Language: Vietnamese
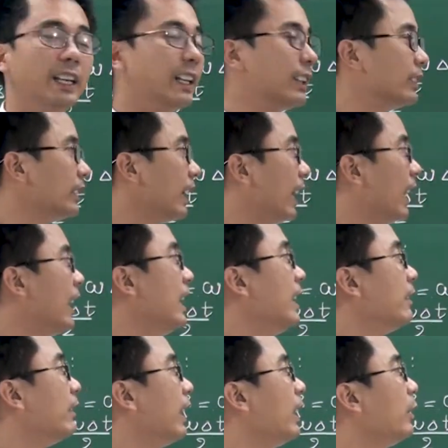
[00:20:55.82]
Đúng chưa?
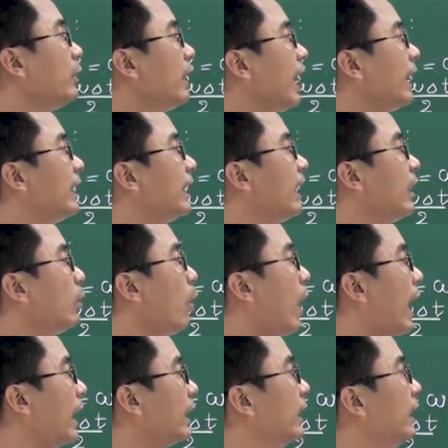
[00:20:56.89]
Và lúc này thì cái
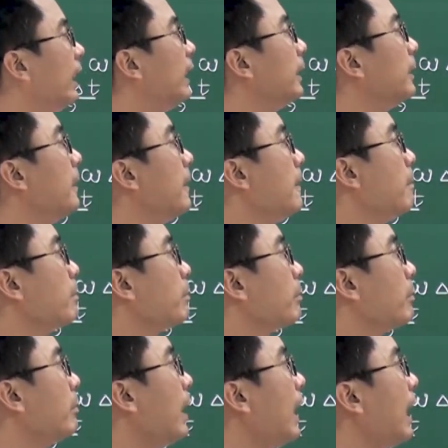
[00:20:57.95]
quãng đường
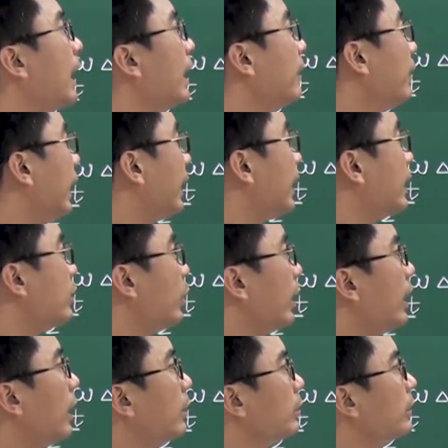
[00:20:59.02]
mà cái vật này chuyển
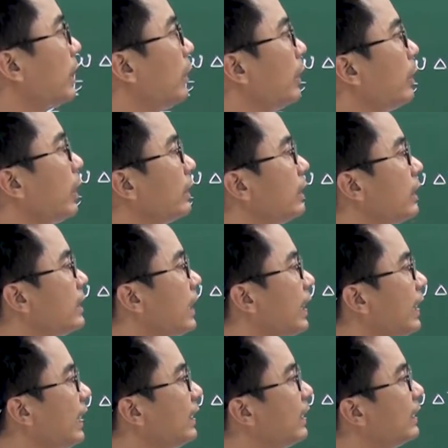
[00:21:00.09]
động trong cái khoảng thời gian
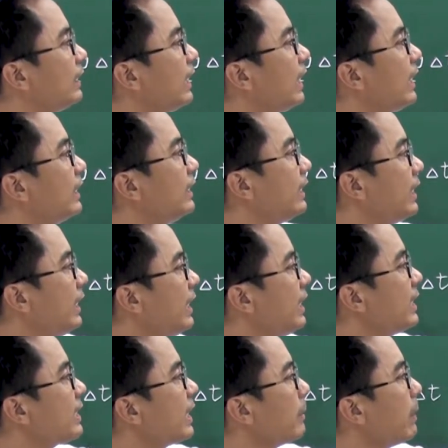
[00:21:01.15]
delta t
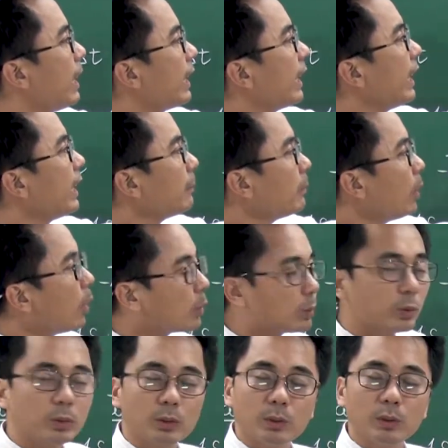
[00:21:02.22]
thì sẽ bằng S1,
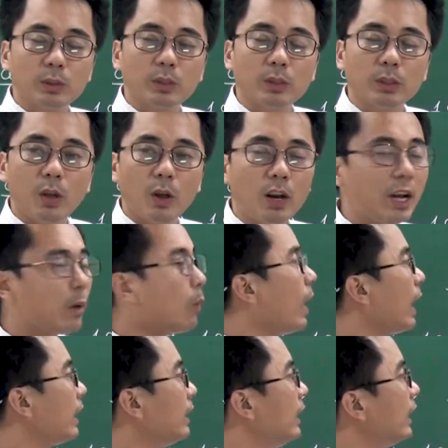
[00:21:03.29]
đó là
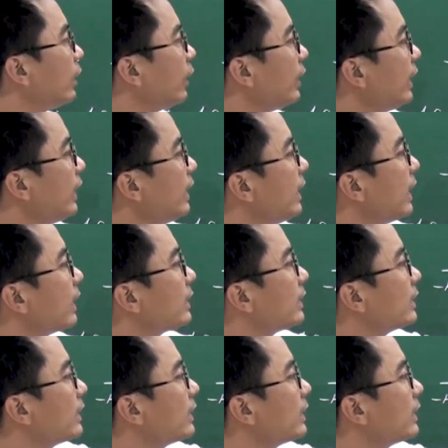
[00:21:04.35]
quãng đường nó đi được